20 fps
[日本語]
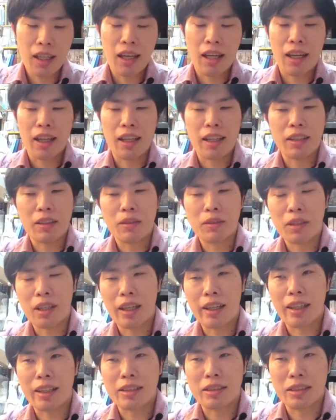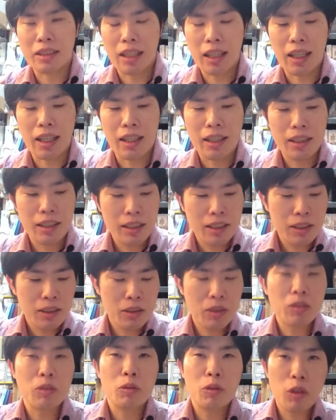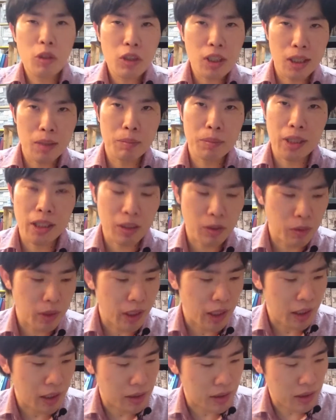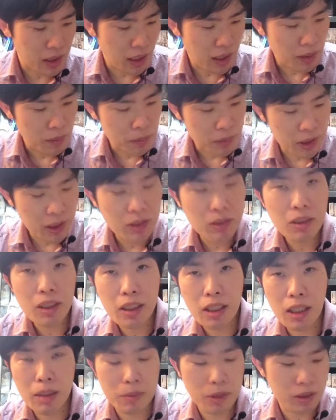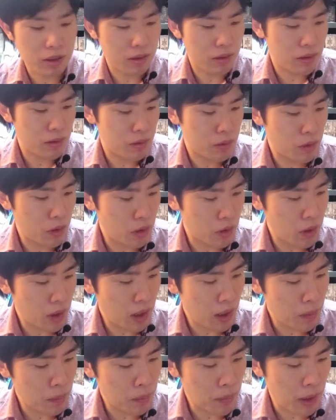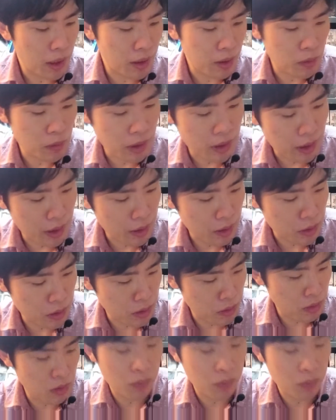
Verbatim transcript: はい、今回はですね、ちょっとウォーハンマーの話題ですね。ミニチュアゲーム。ウォーハンマーの話題をしよう